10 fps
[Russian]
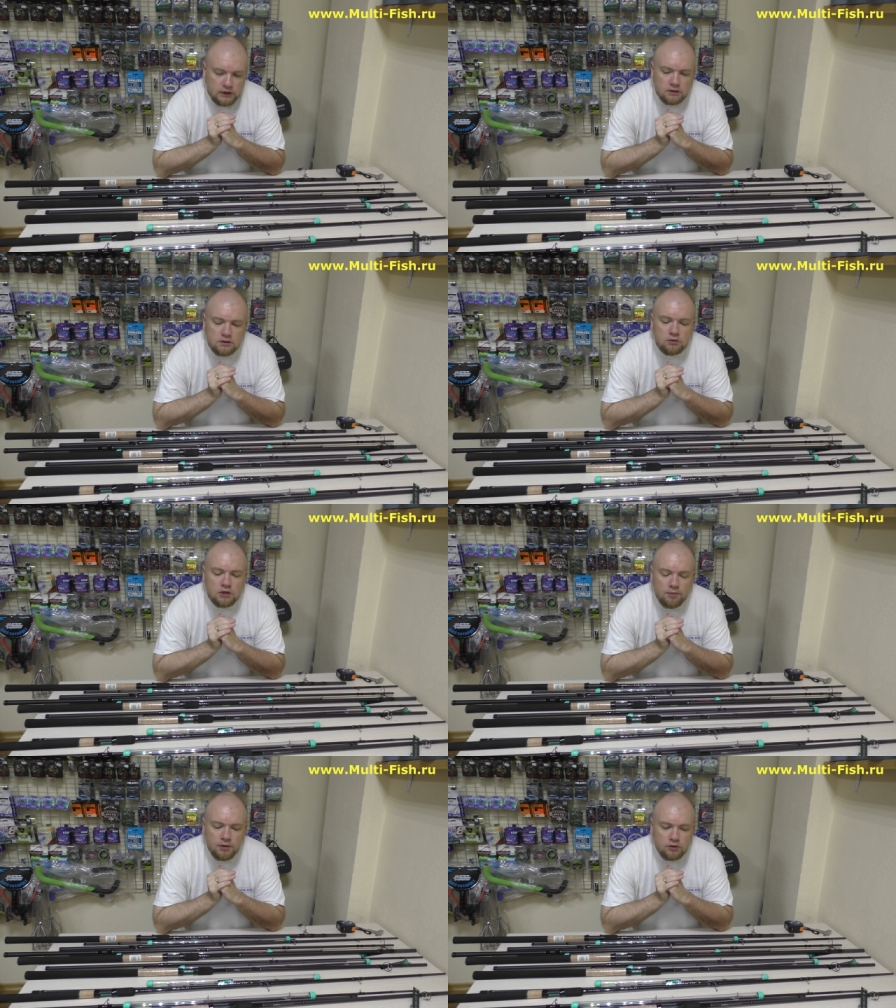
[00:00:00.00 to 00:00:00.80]

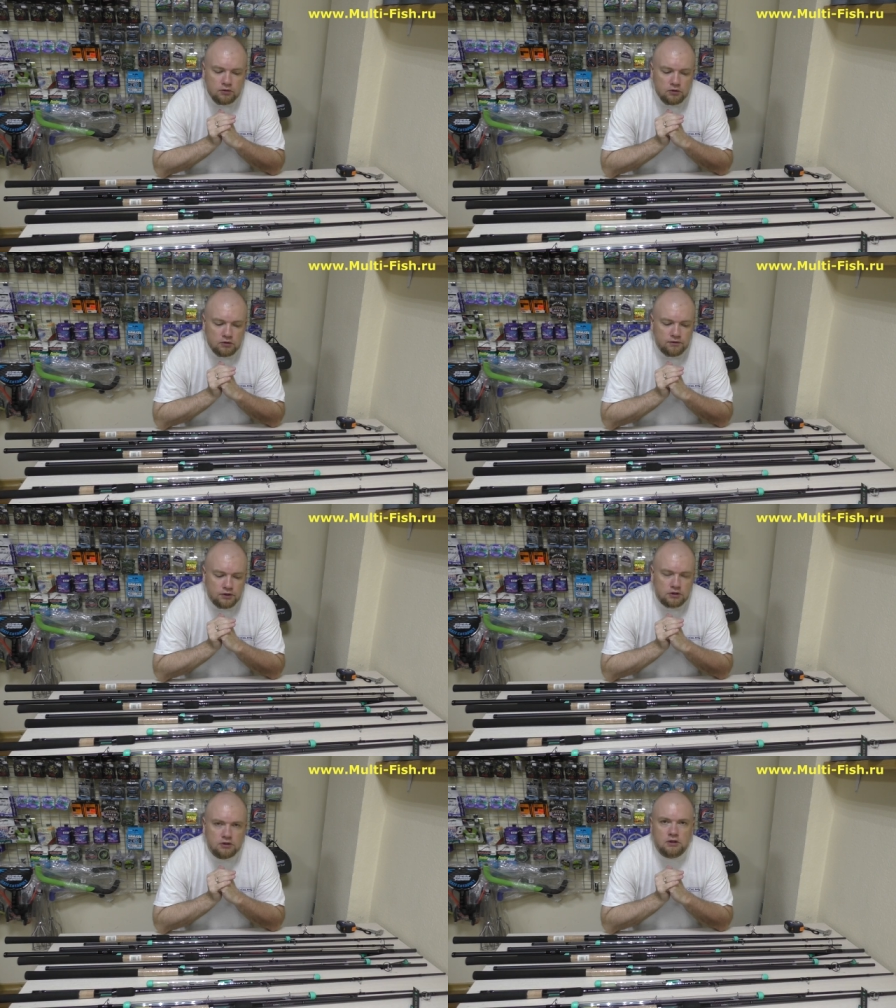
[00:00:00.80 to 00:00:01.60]
сюда подходят
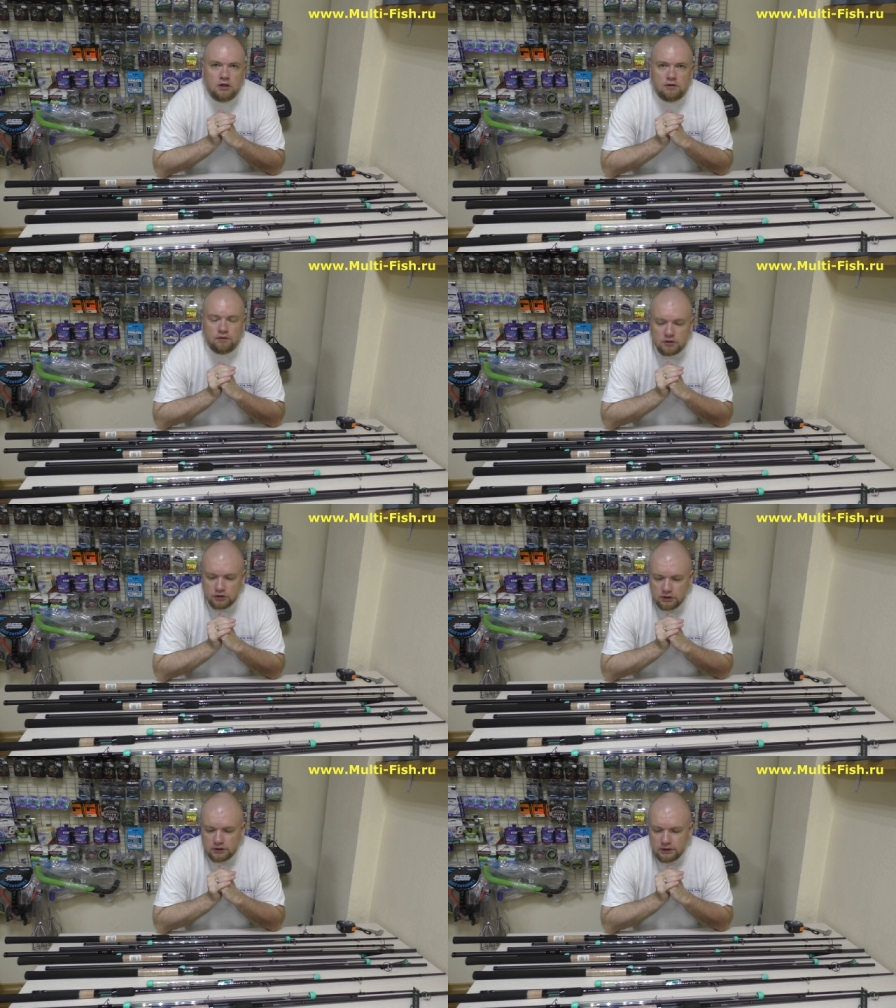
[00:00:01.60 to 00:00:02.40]
вершинки от
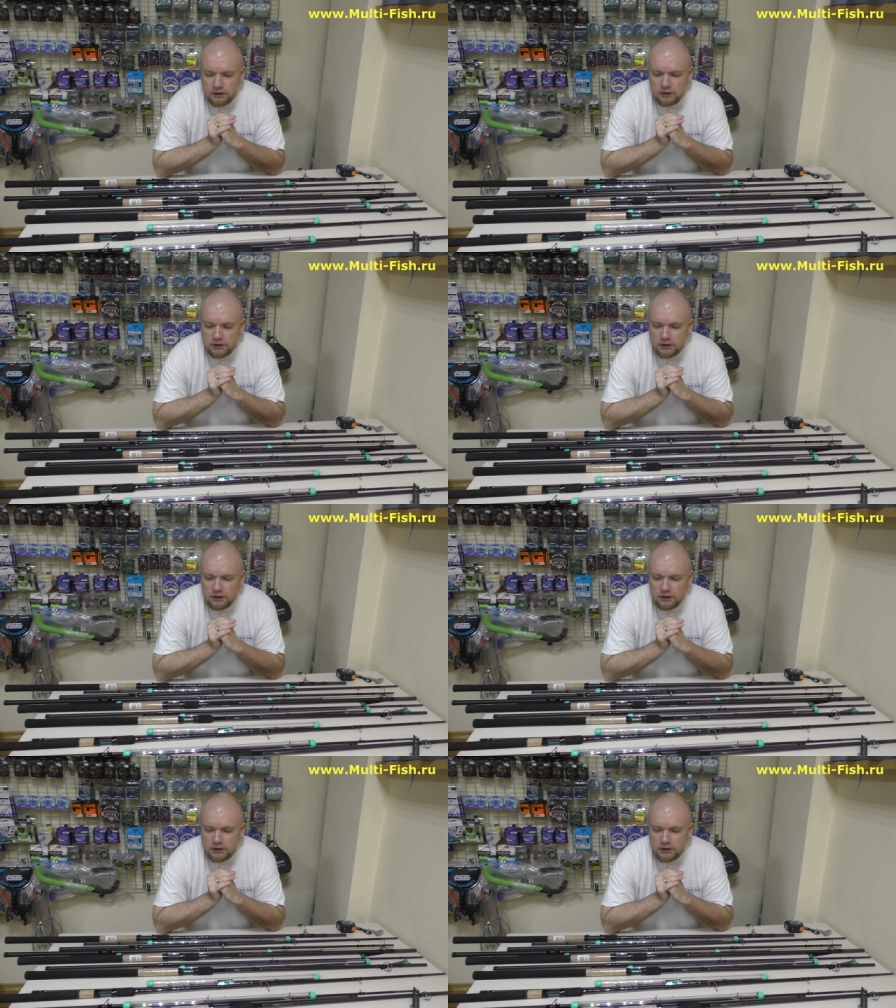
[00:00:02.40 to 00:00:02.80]
Волжанки,